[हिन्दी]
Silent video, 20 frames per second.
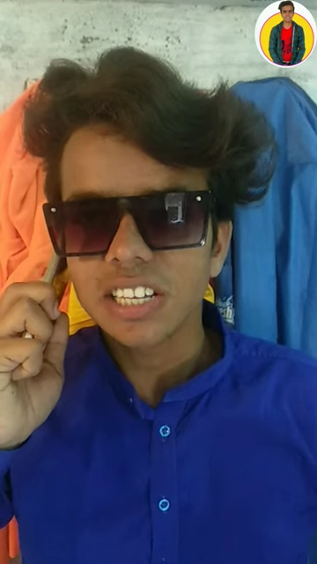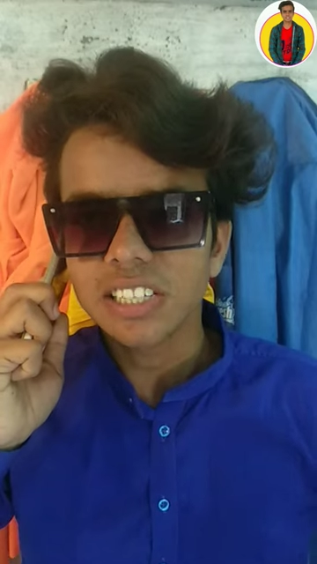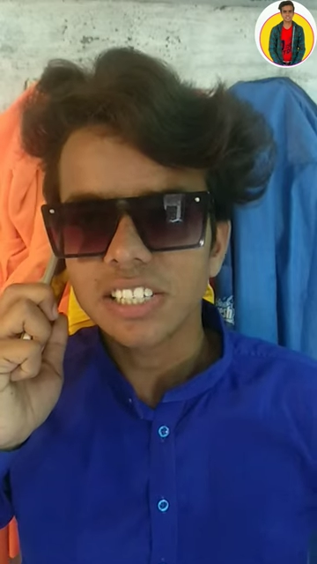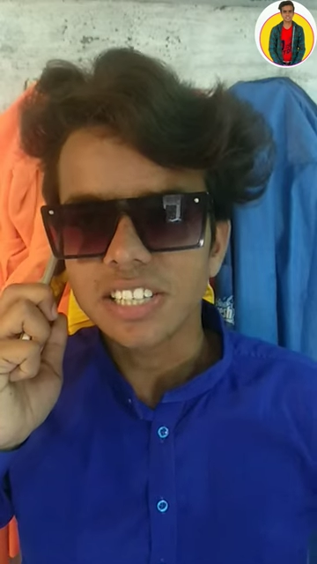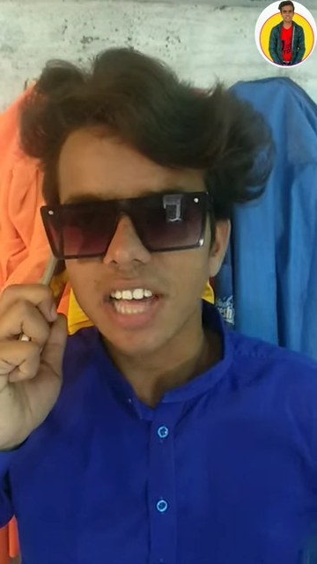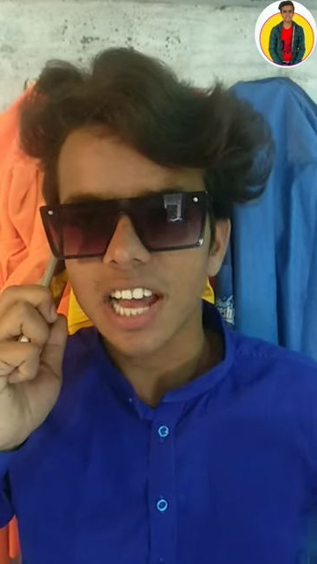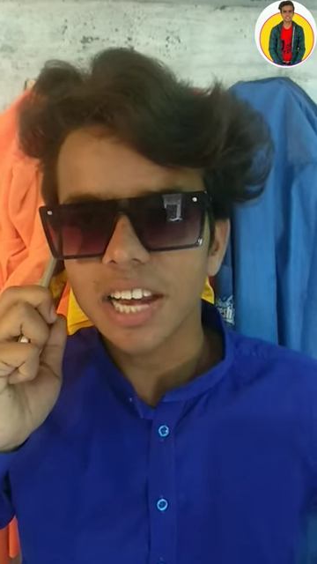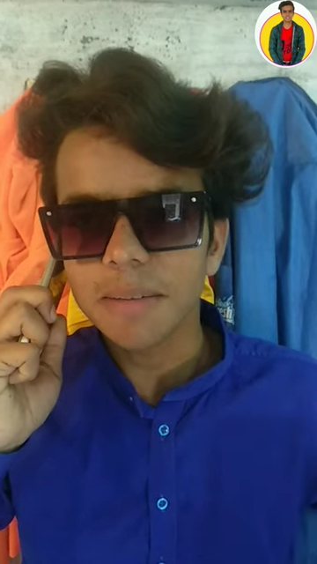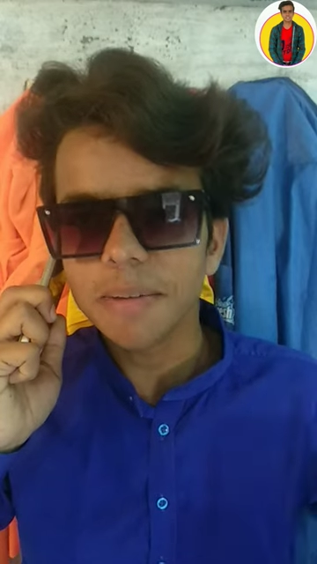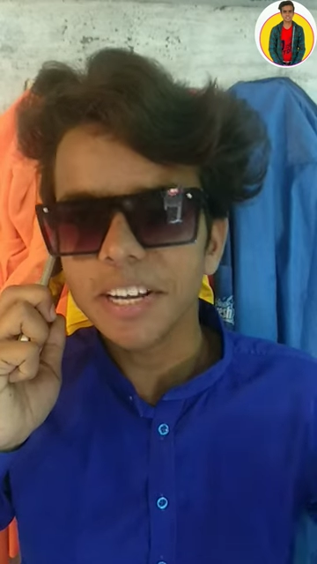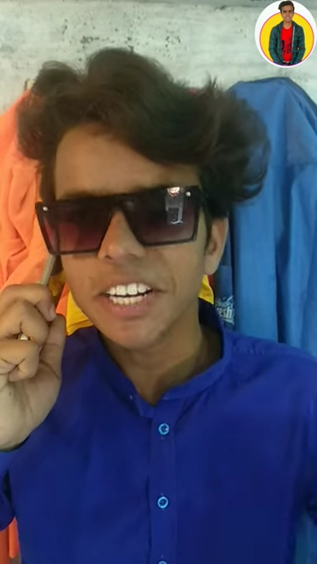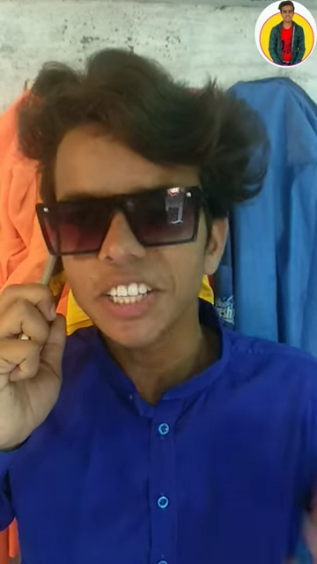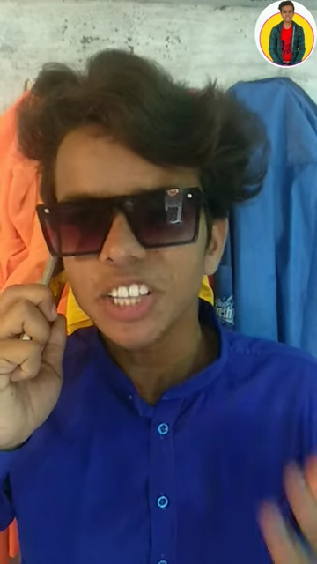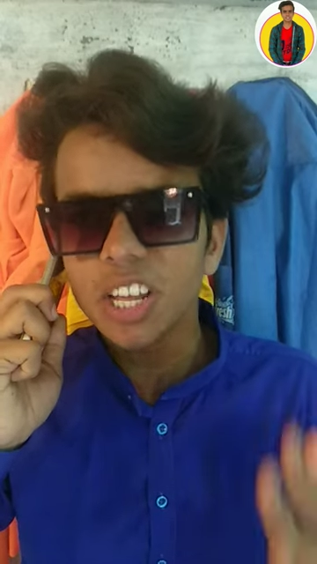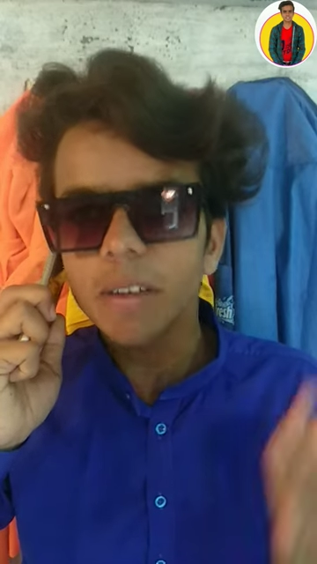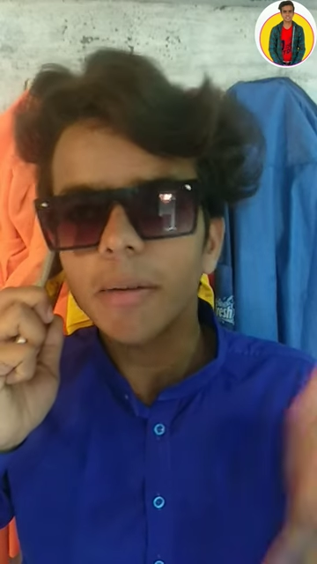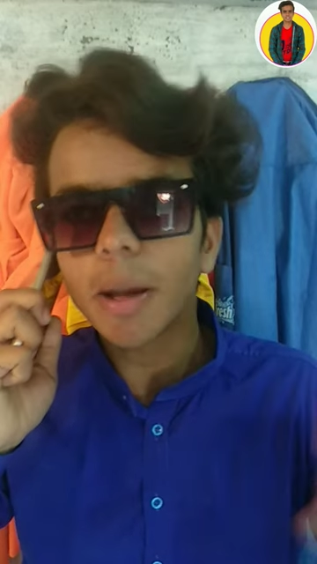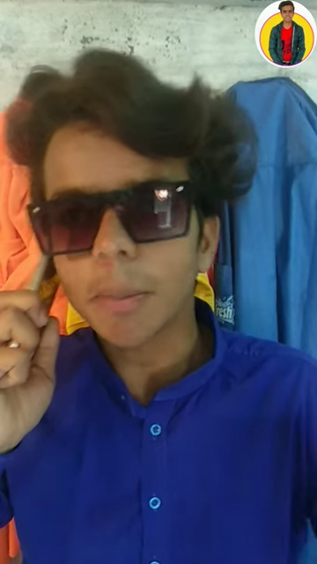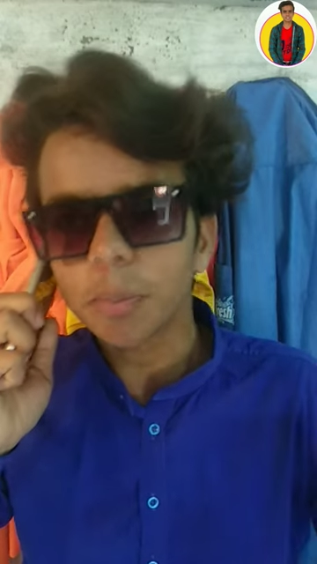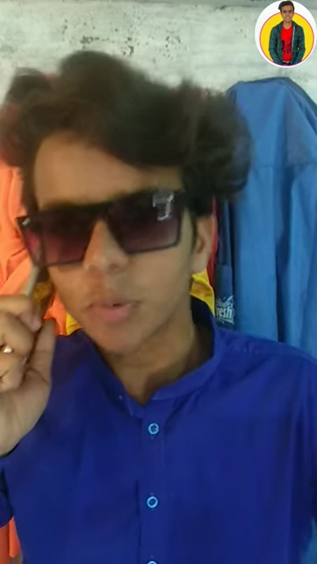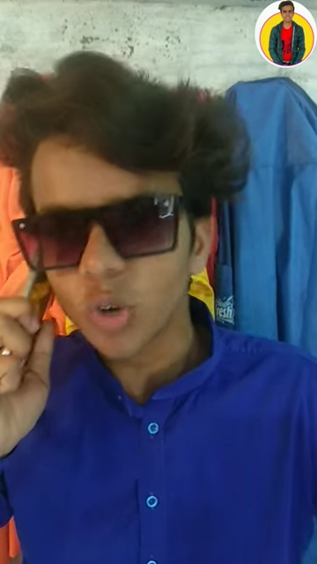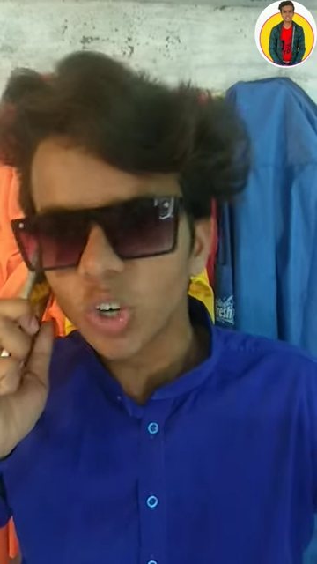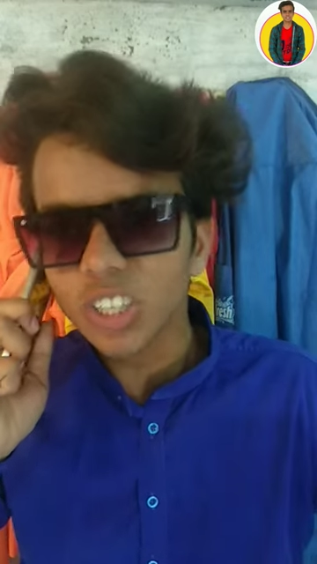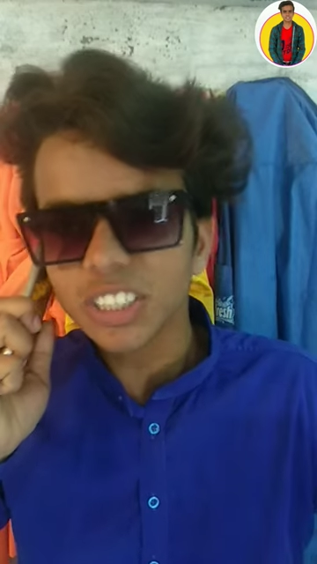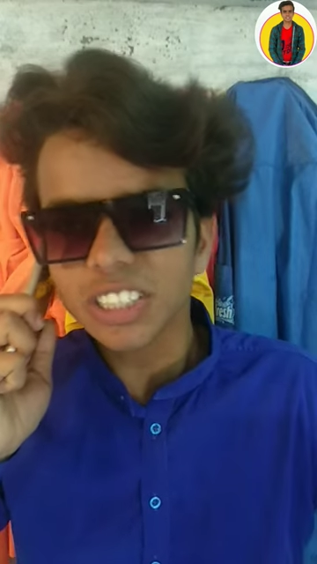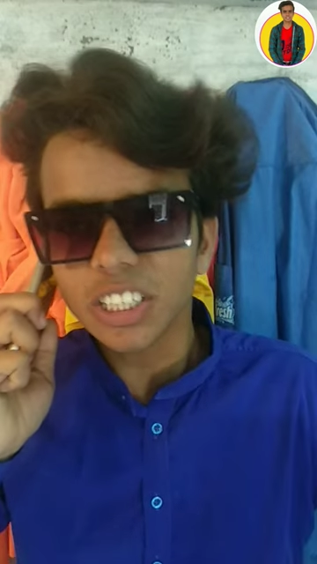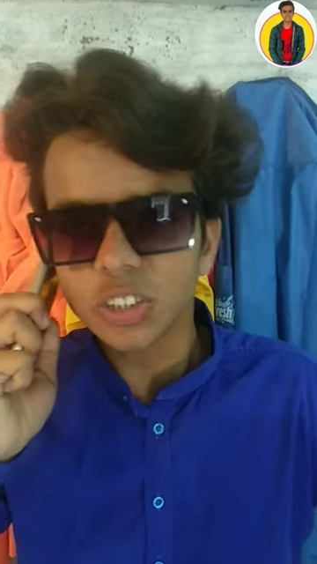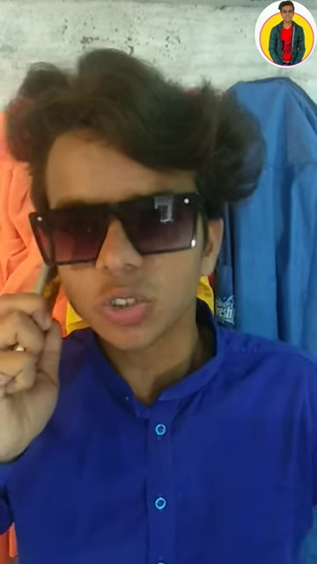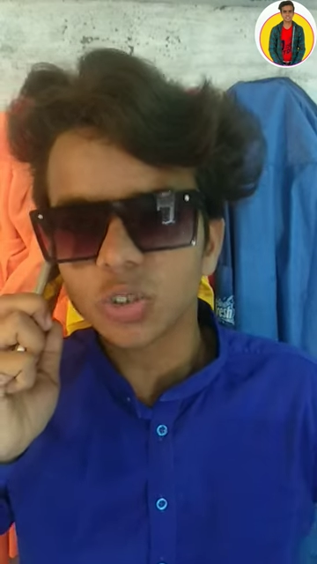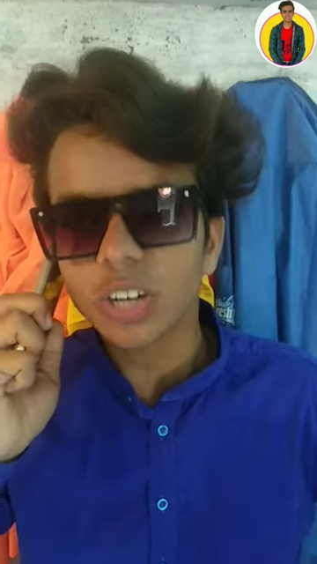साले मैंने तेरे बाप को
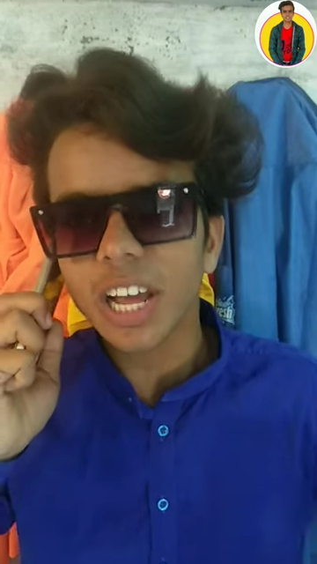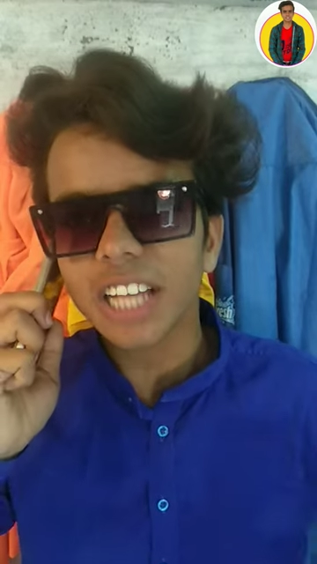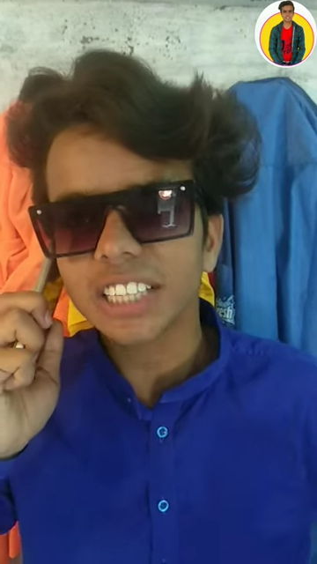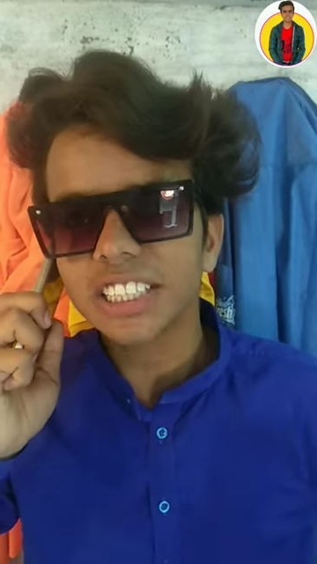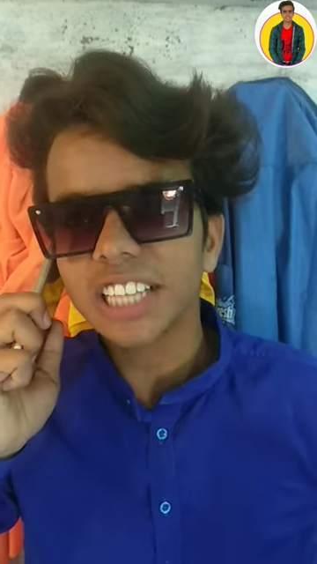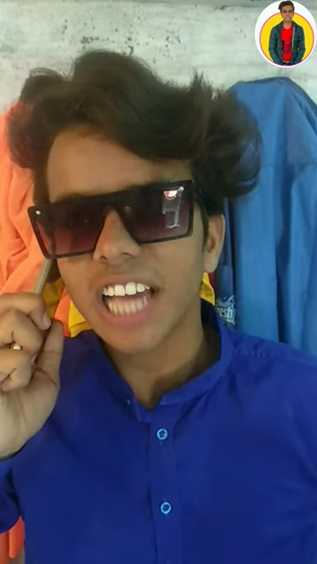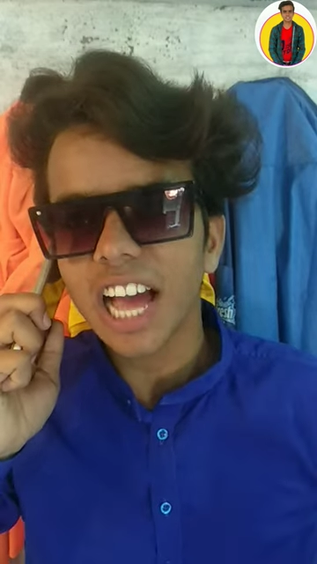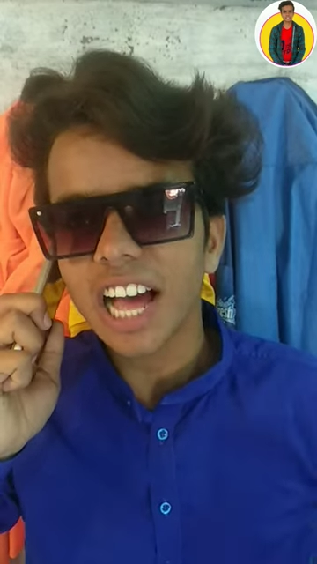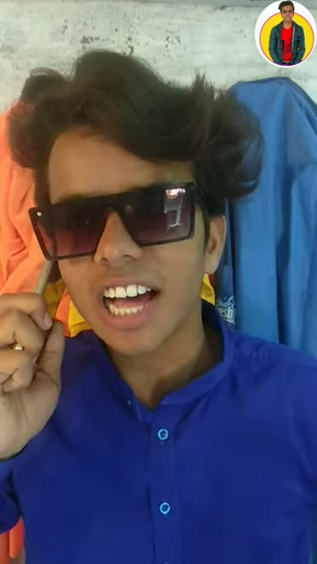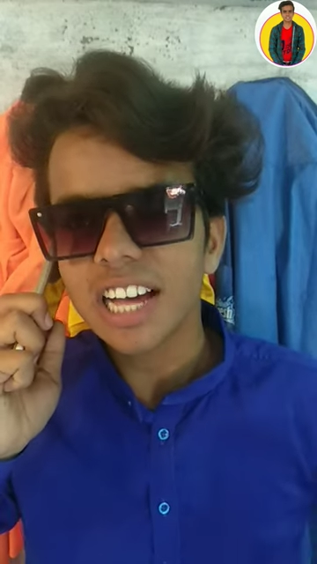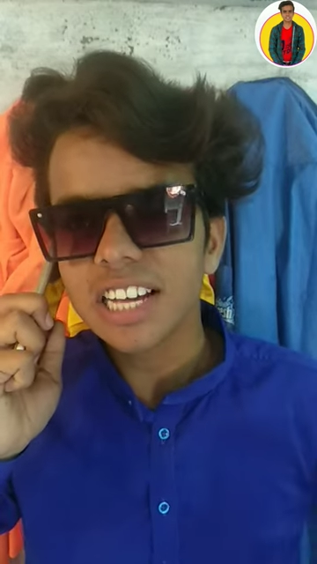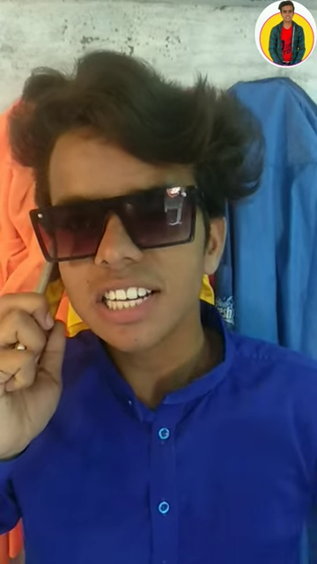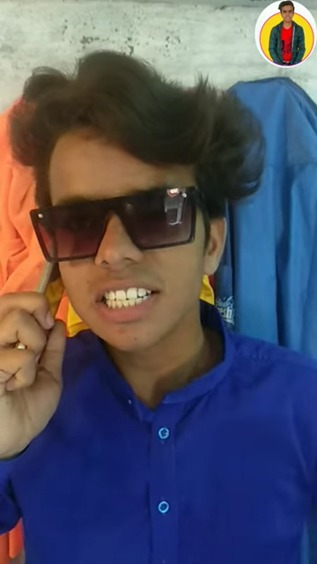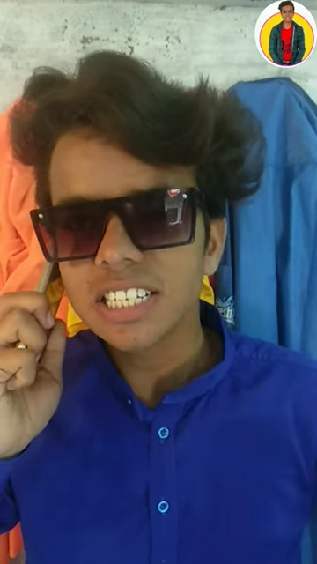कितना सुना दिया